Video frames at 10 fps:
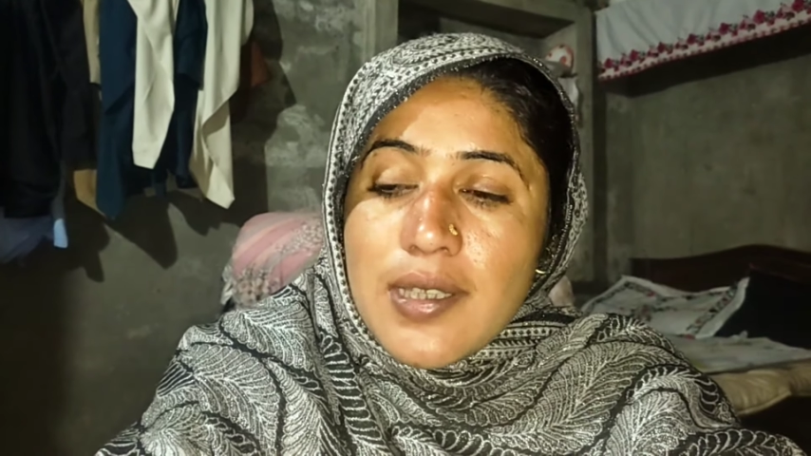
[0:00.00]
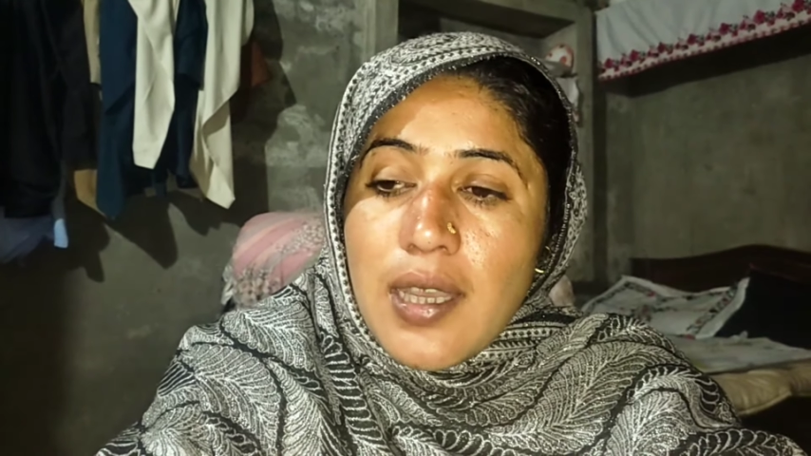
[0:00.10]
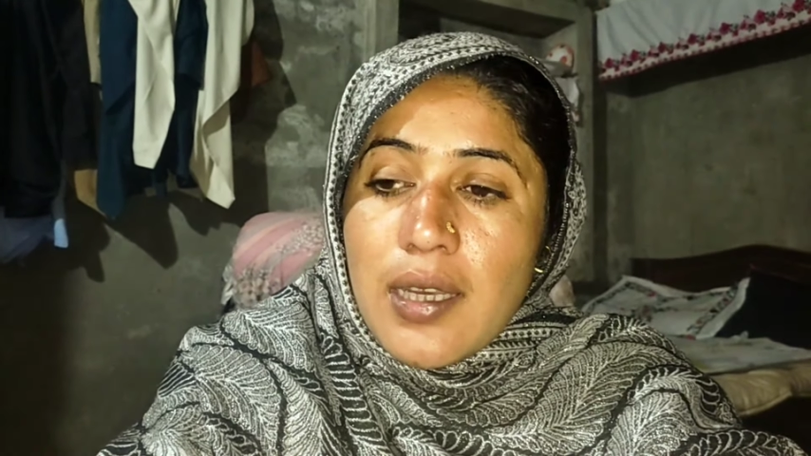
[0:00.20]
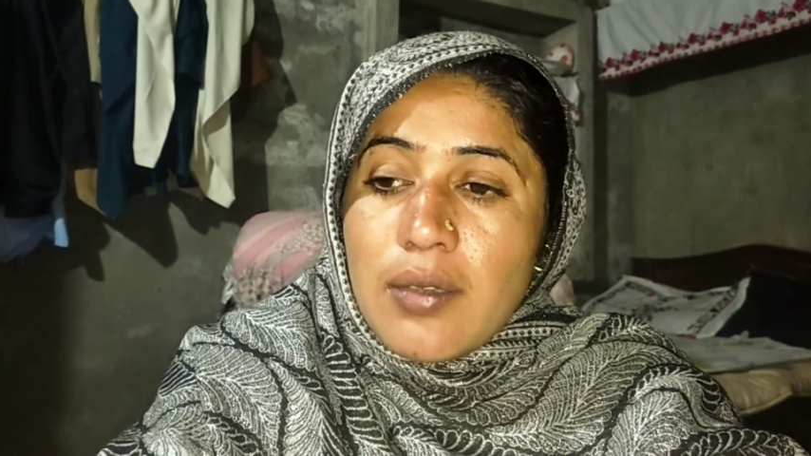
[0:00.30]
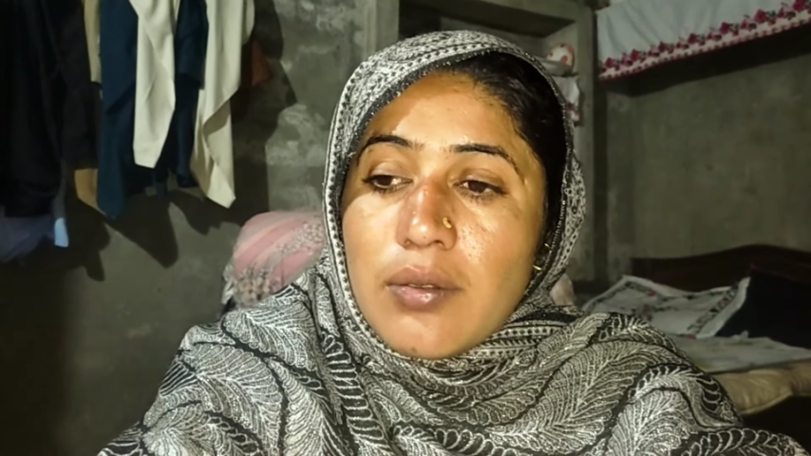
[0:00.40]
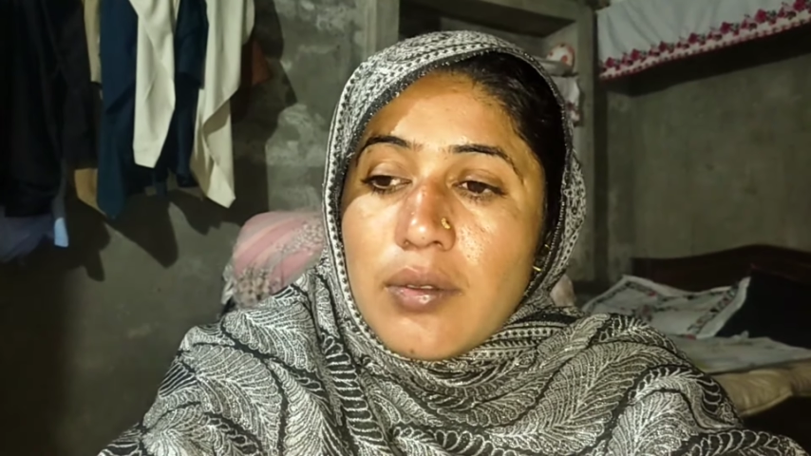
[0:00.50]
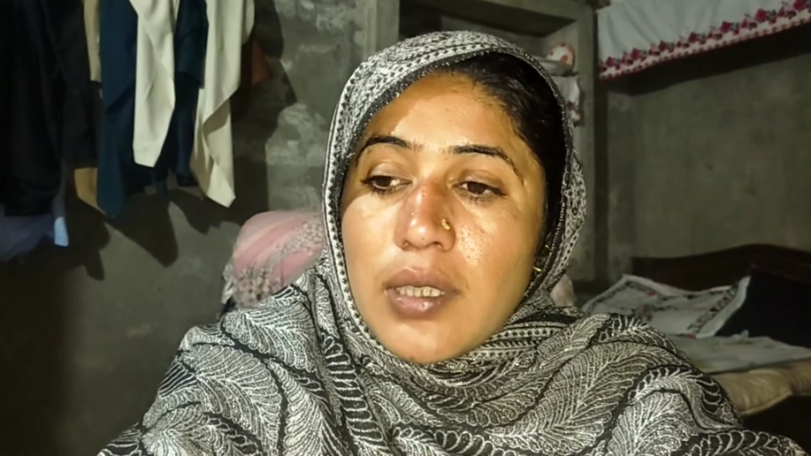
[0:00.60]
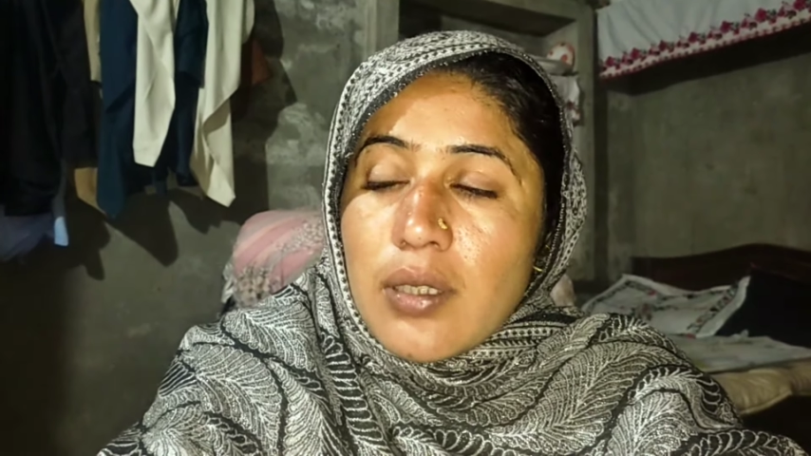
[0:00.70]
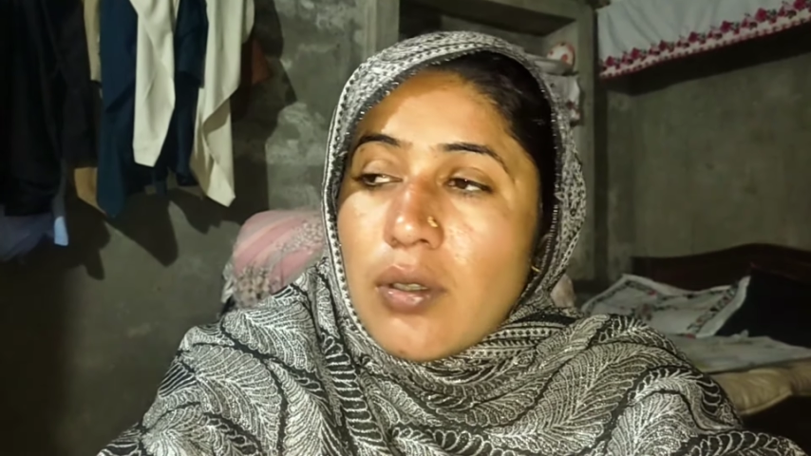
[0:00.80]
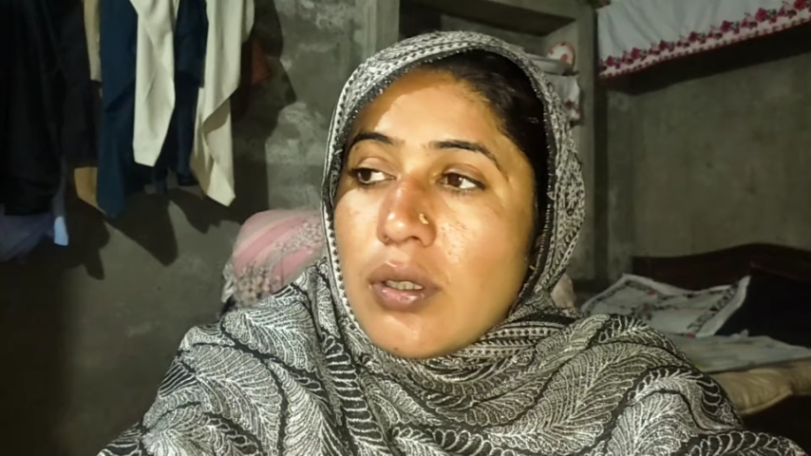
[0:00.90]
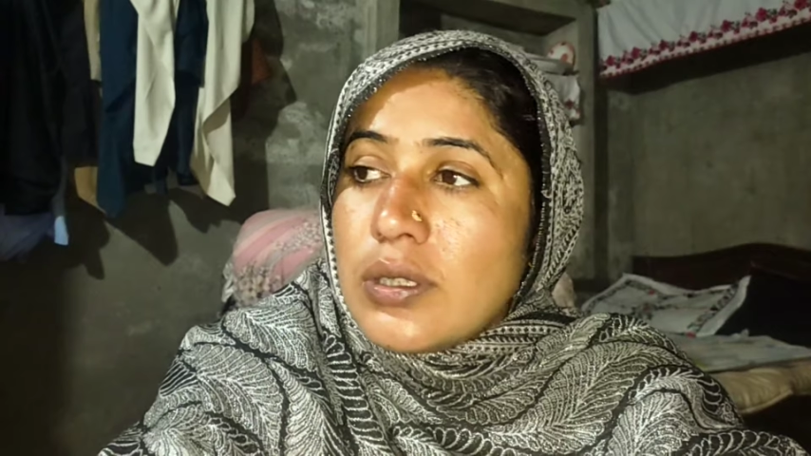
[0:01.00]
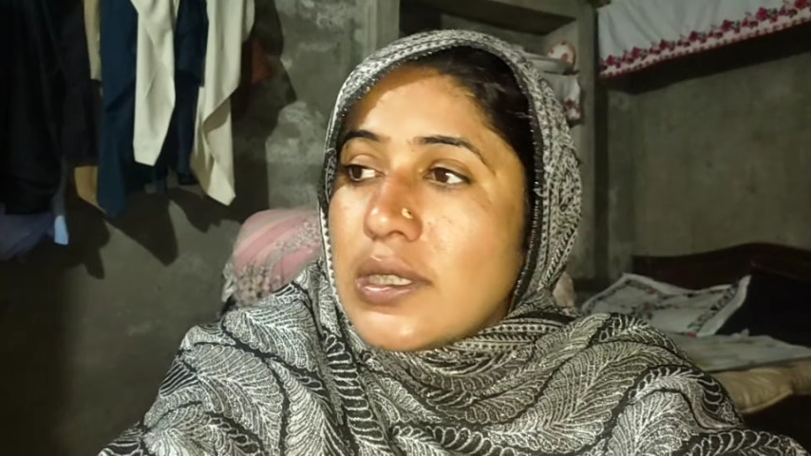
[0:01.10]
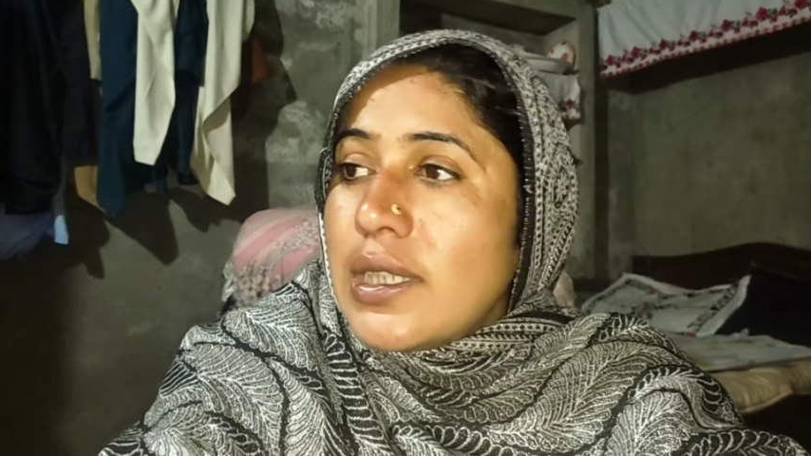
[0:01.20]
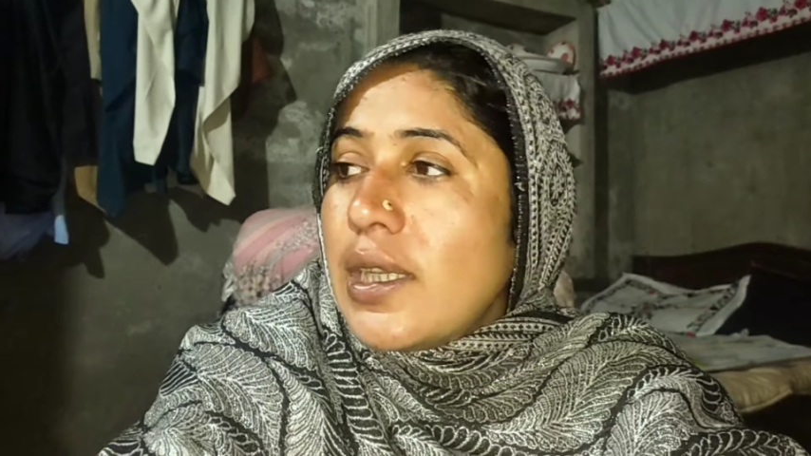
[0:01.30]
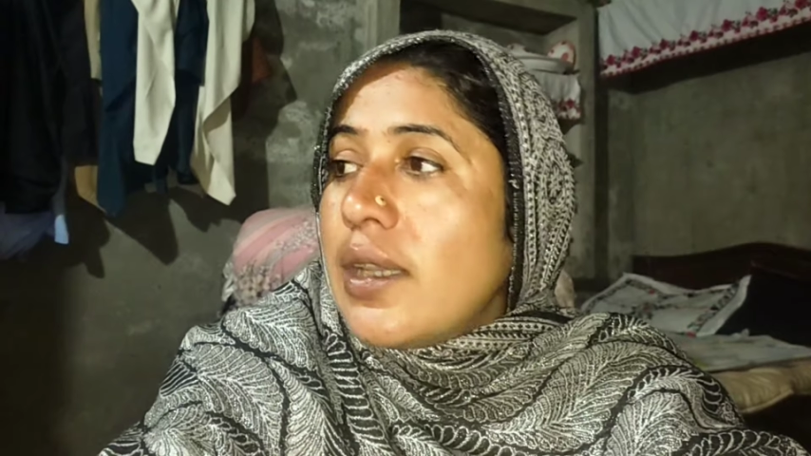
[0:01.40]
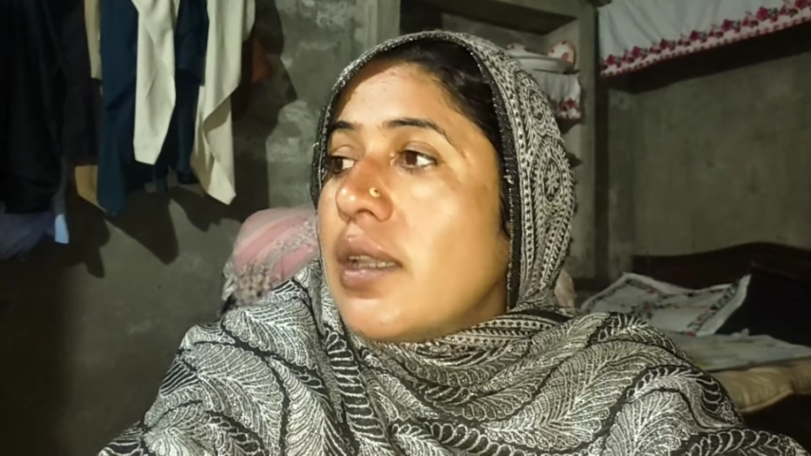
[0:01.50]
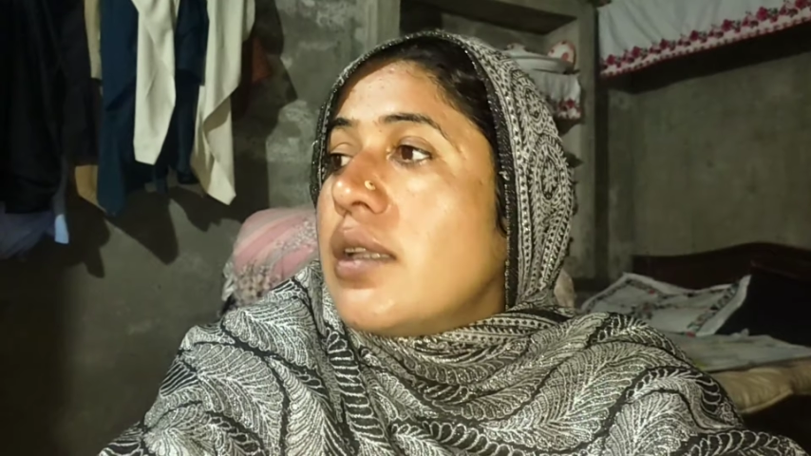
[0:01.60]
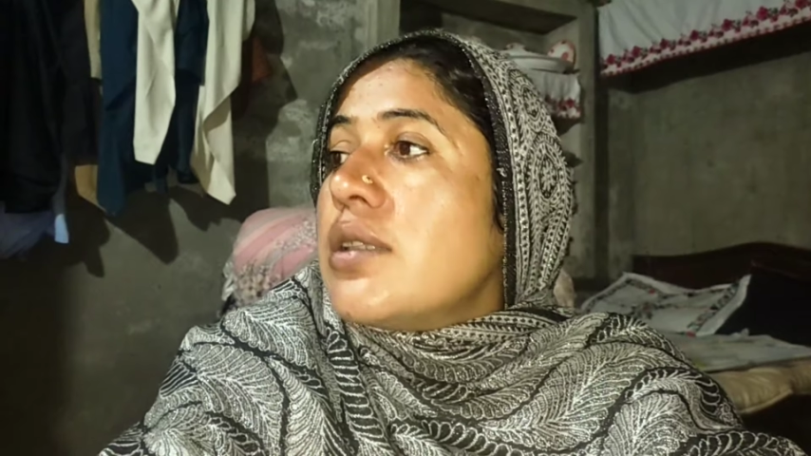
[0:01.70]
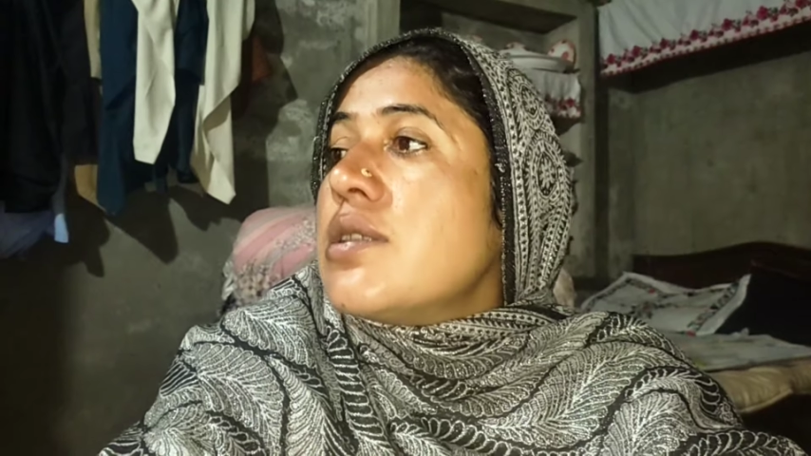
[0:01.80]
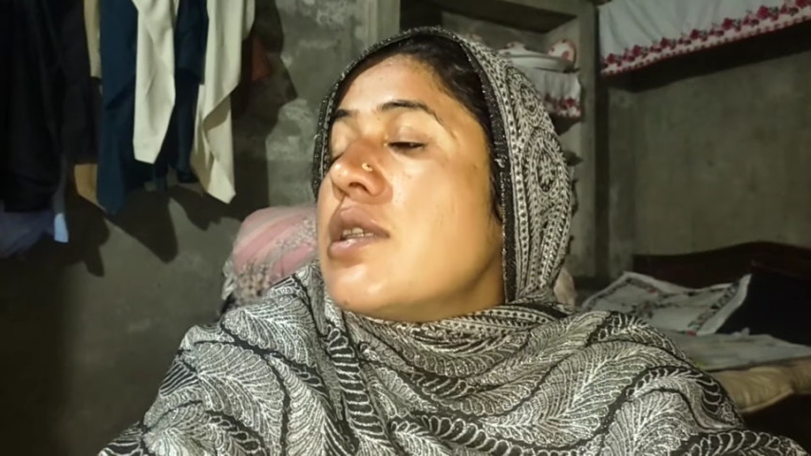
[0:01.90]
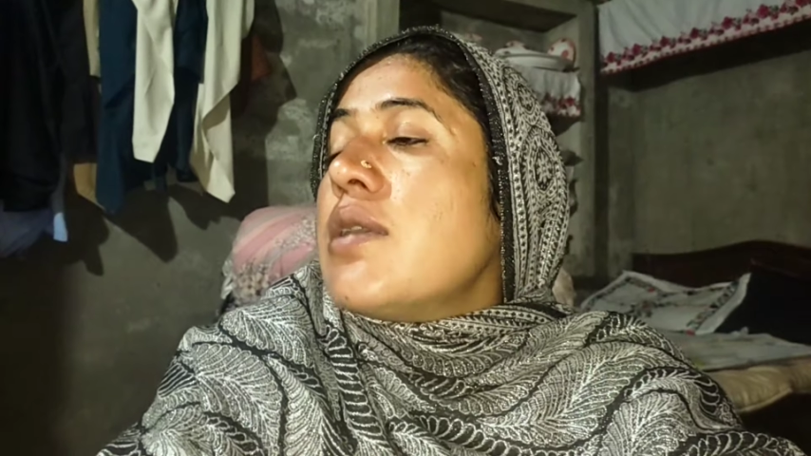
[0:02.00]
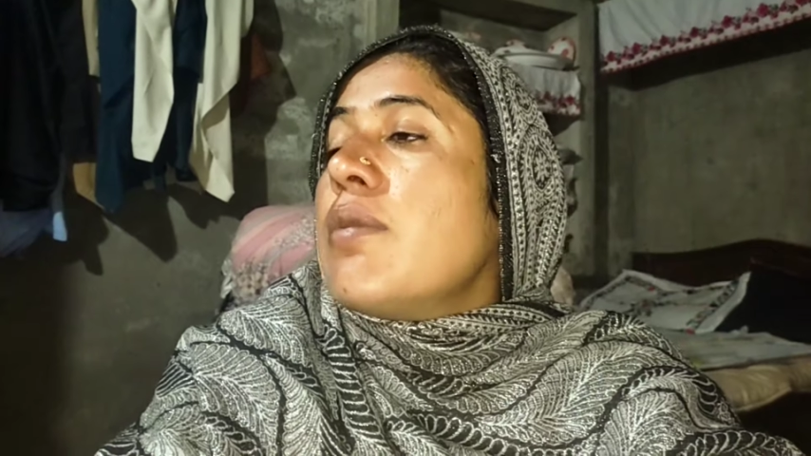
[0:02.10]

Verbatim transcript: सारे उन्होंने क्लोज किए हैं जी